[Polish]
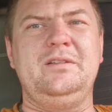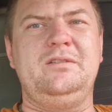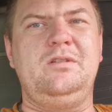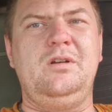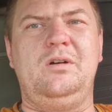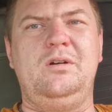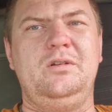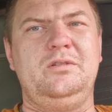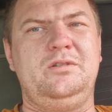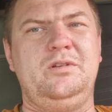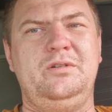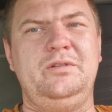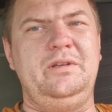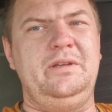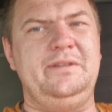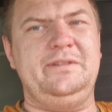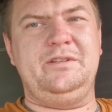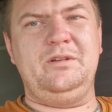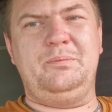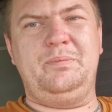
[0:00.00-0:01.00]
to, to
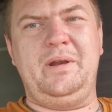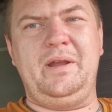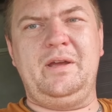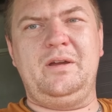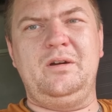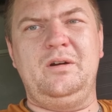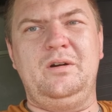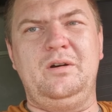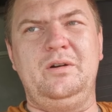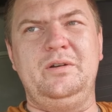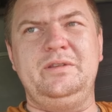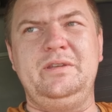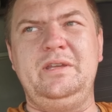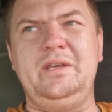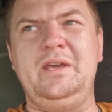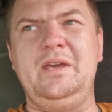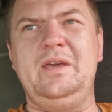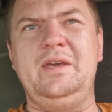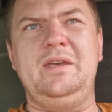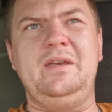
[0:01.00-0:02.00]
nic dobrego
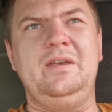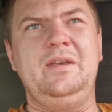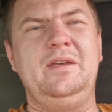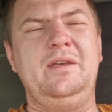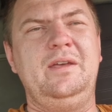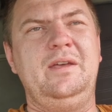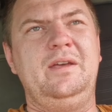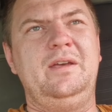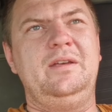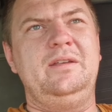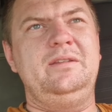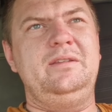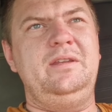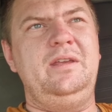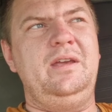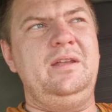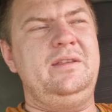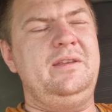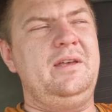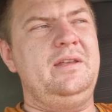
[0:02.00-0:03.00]
nie,
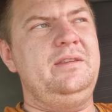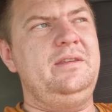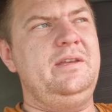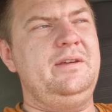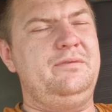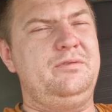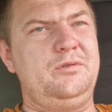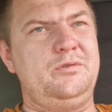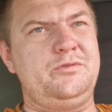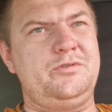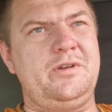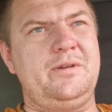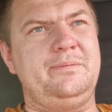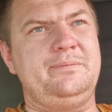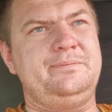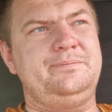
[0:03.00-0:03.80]
nie ten, nie wróżę.